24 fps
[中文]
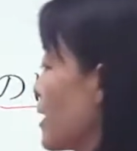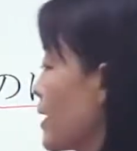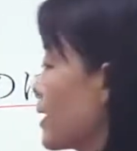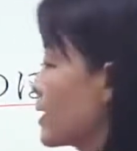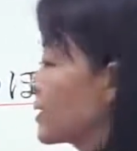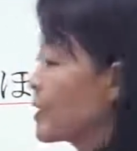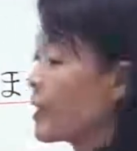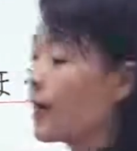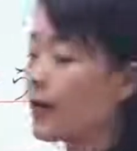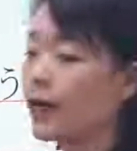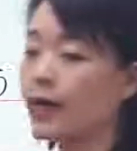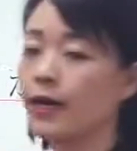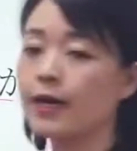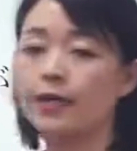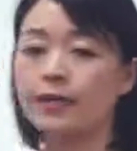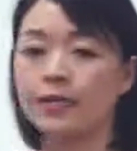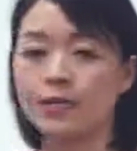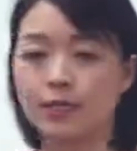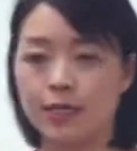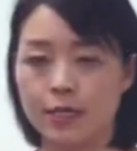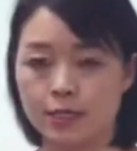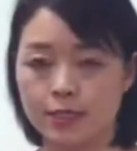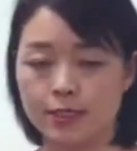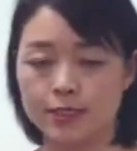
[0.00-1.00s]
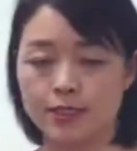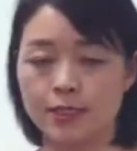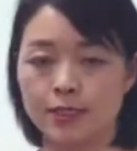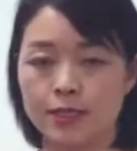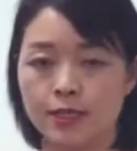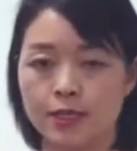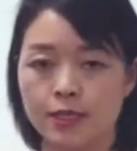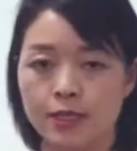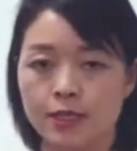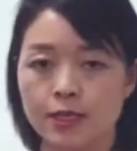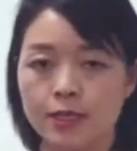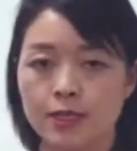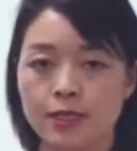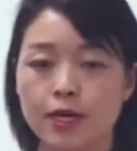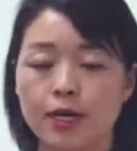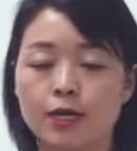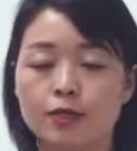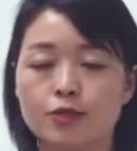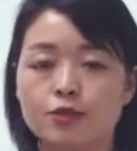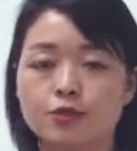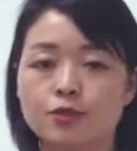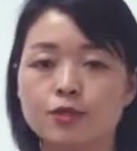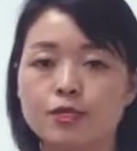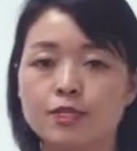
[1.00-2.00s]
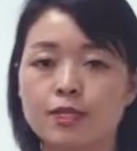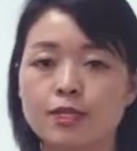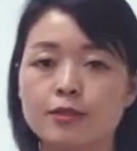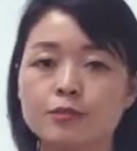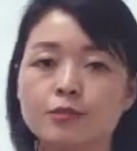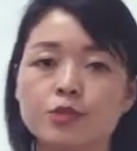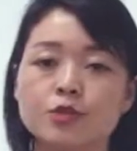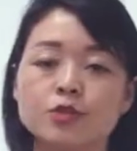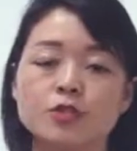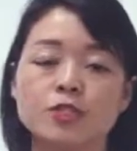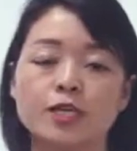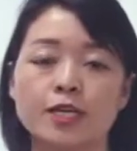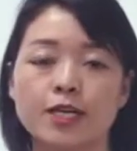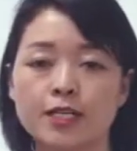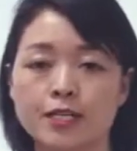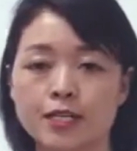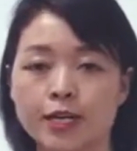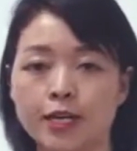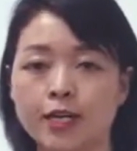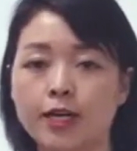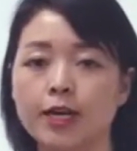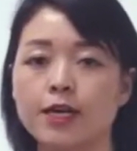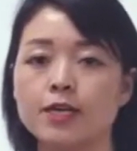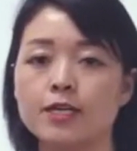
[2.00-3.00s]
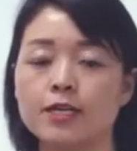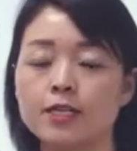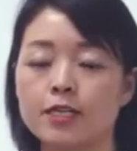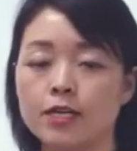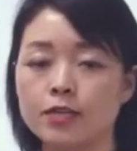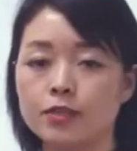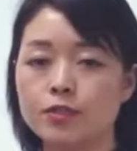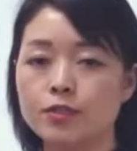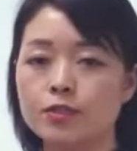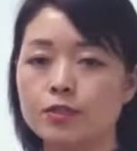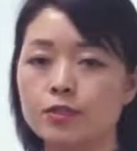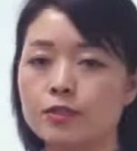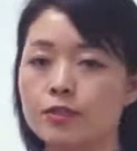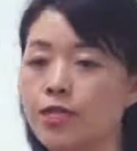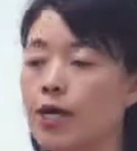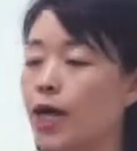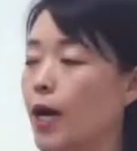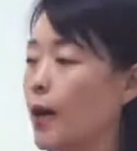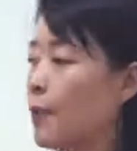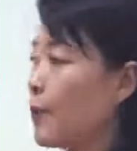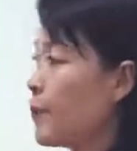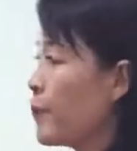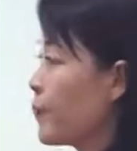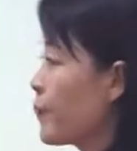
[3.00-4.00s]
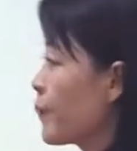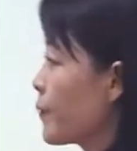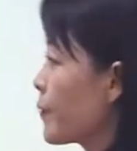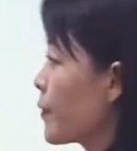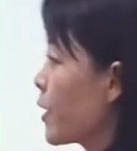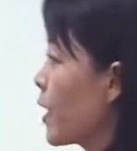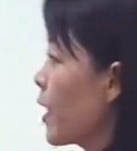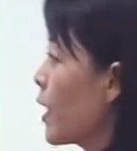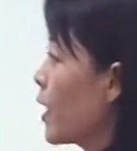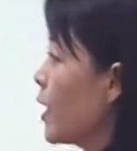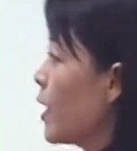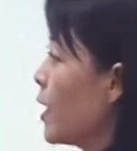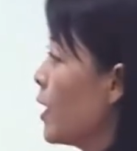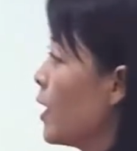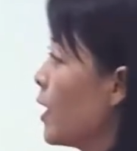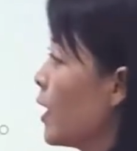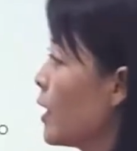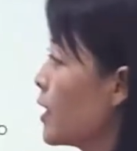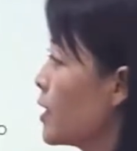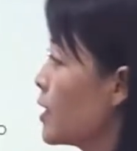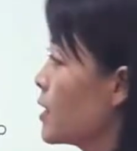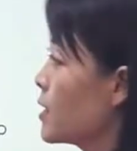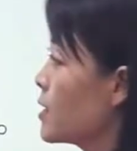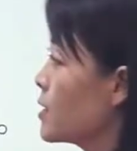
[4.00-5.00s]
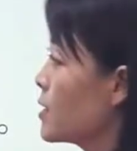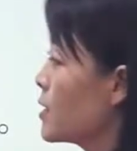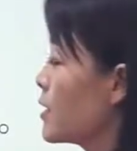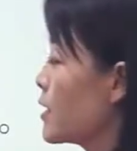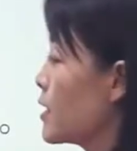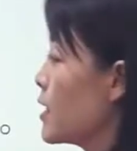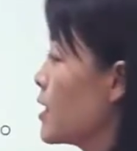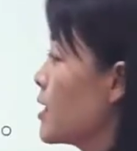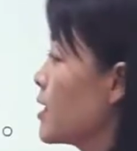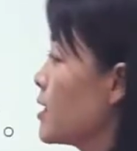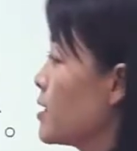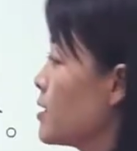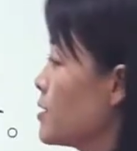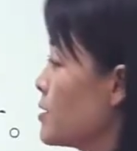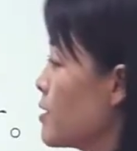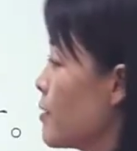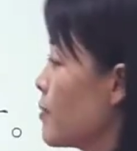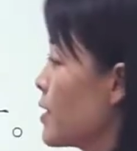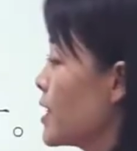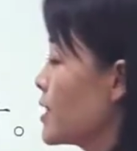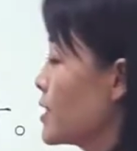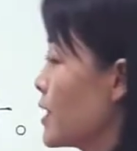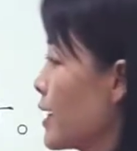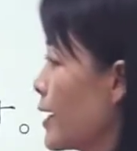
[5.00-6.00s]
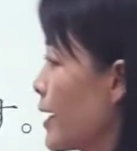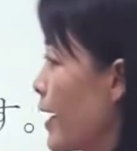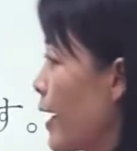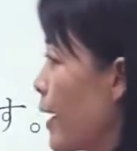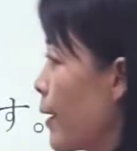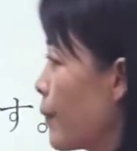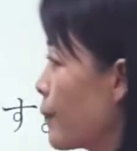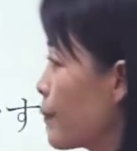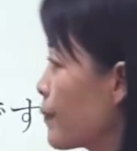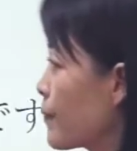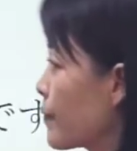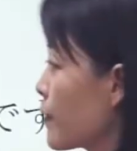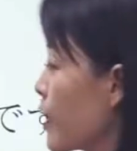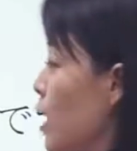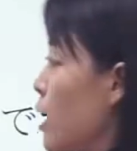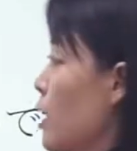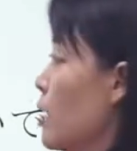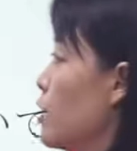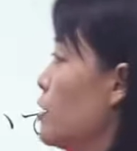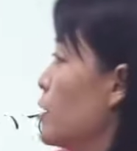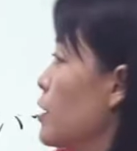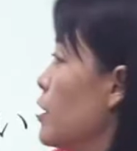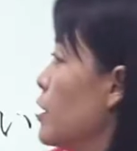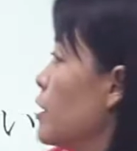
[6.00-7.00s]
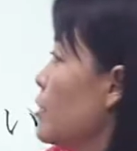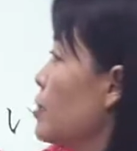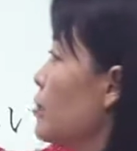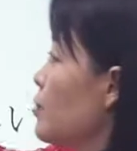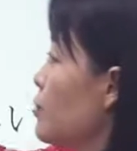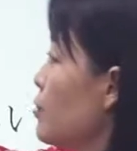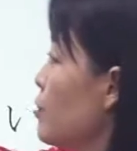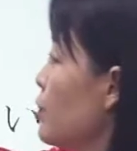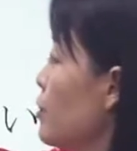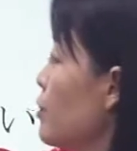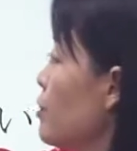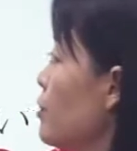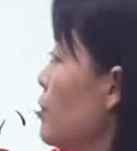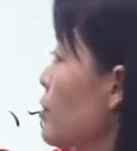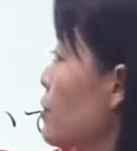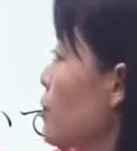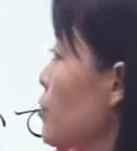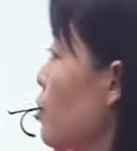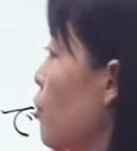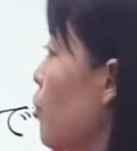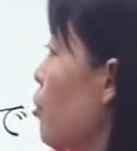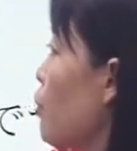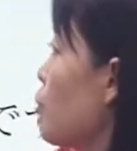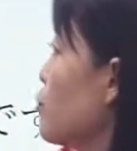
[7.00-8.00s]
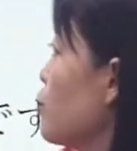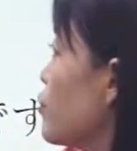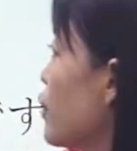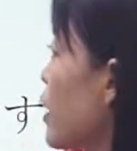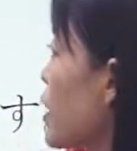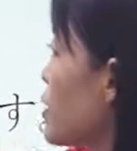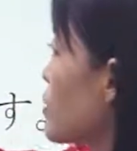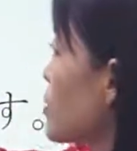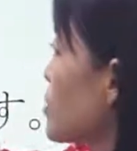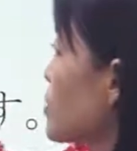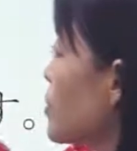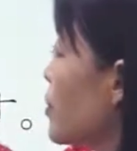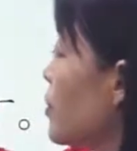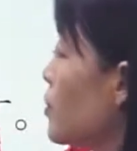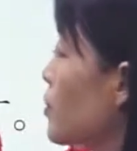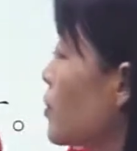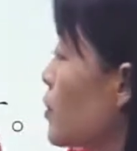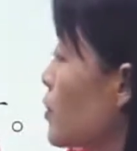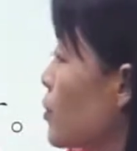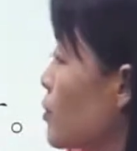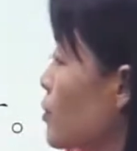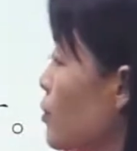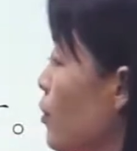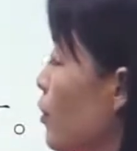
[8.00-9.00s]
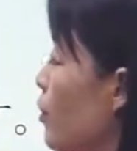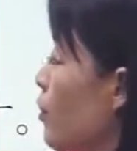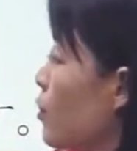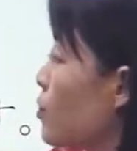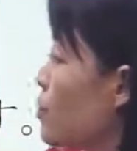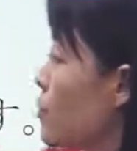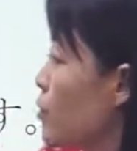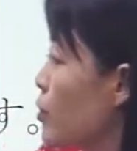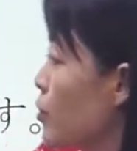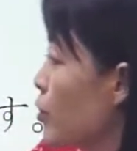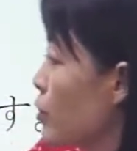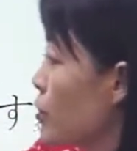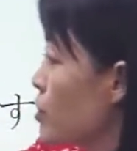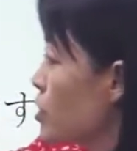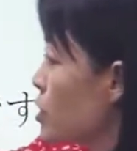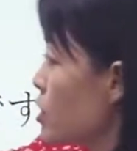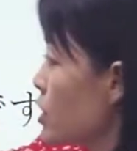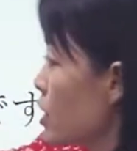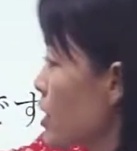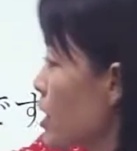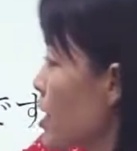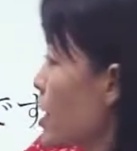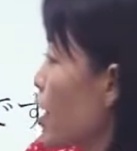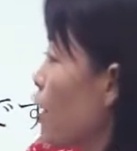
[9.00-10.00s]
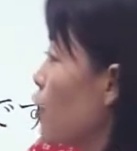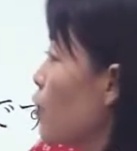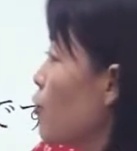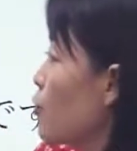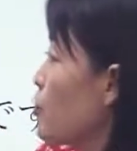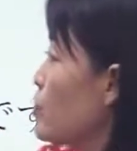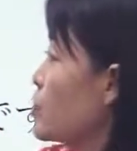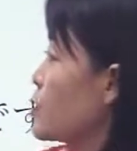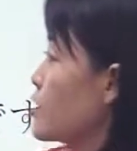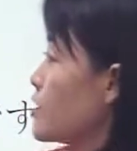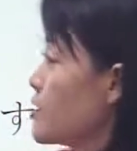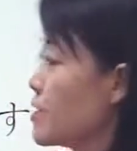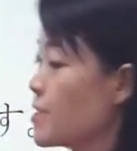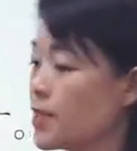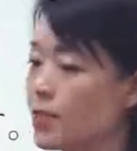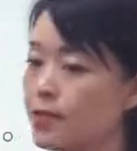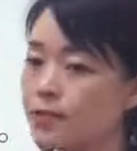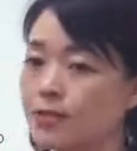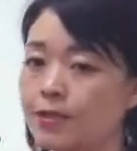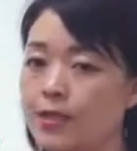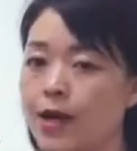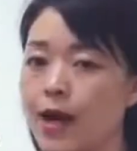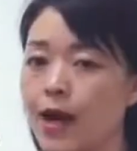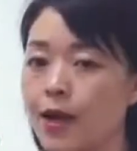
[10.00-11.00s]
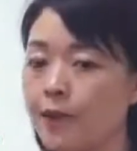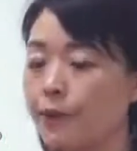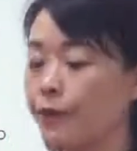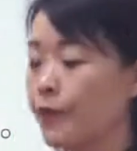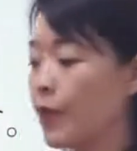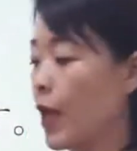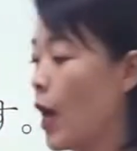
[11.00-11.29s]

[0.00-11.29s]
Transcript: se ga takai des 啊，Doziramo se ga takai des 啊，好，次，下面再看。印度料理多，ンス料理多，どっちが美味しいですか？